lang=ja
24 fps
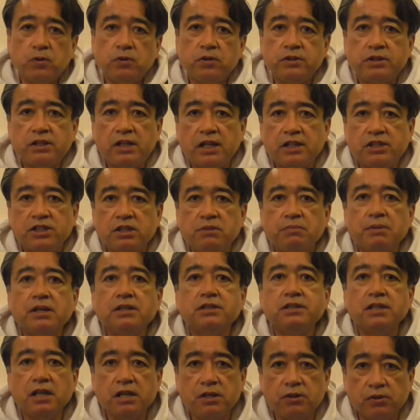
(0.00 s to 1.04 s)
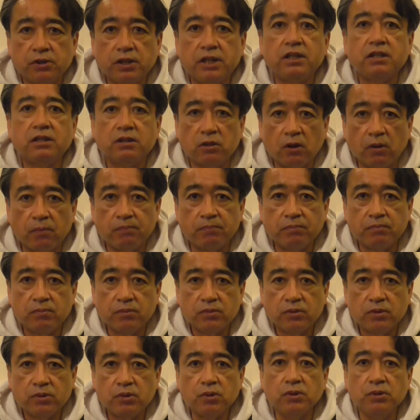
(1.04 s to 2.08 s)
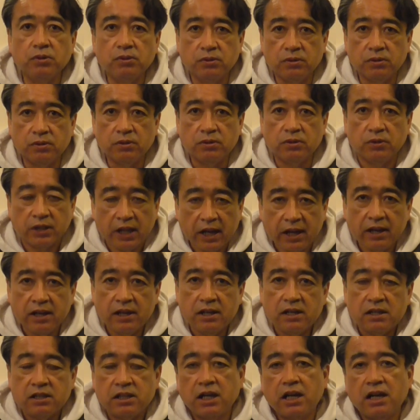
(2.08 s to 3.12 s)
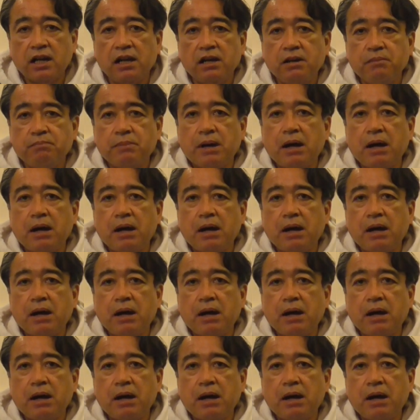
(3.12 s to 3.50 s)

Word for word: 崩れしませんよきっとというのねだから、